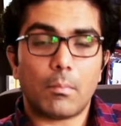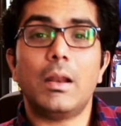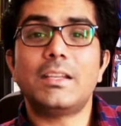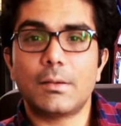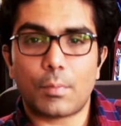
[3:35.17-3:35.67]

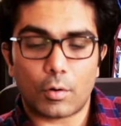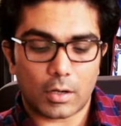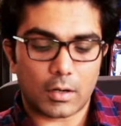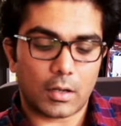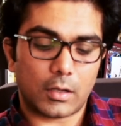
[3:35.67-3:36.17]
ப்ளீச்சிங்
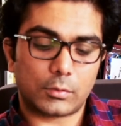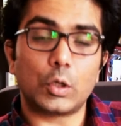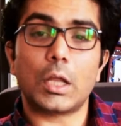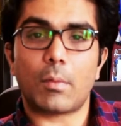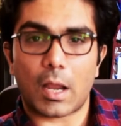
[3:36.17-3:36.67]
பவுடர்
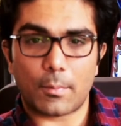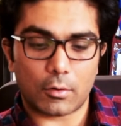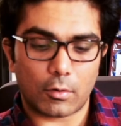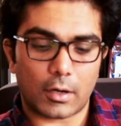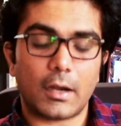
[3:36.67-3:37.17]
சோடியம்
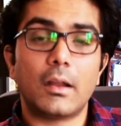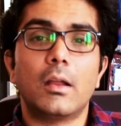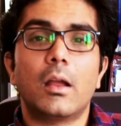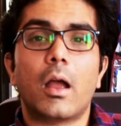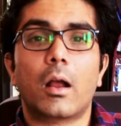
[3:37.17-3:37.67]
ஹைப்போக்ளோரைட்
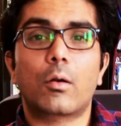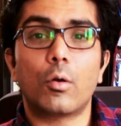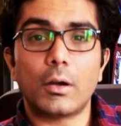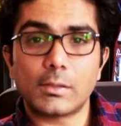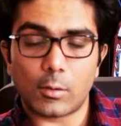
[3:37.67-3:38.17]

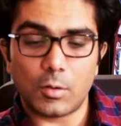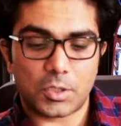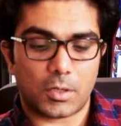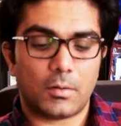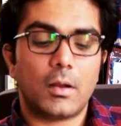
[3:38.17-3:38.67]
குளோரின்
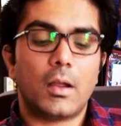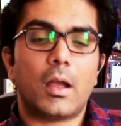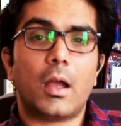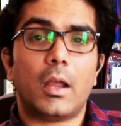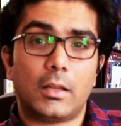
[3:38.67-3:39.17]
சொல்யூஷன்
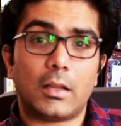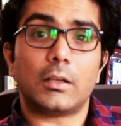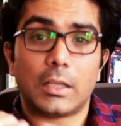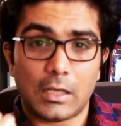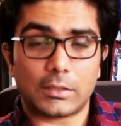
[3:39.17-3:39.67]
இதுதான்
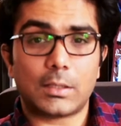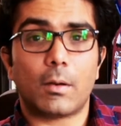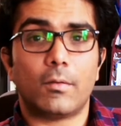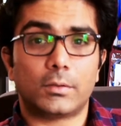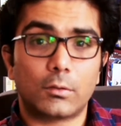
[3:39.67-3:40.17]

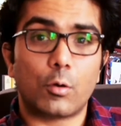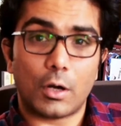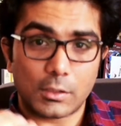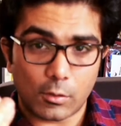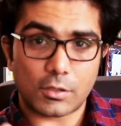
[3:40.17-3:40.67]
இக்னாசிமல் வீசும்
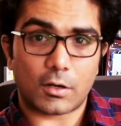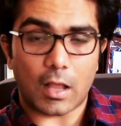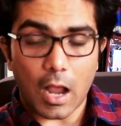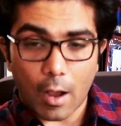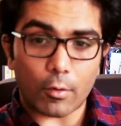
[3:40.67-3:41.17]
குளோரின் சொல்யூஷன்
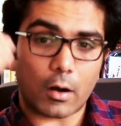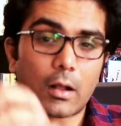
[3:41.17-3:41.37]
தான் அவரோட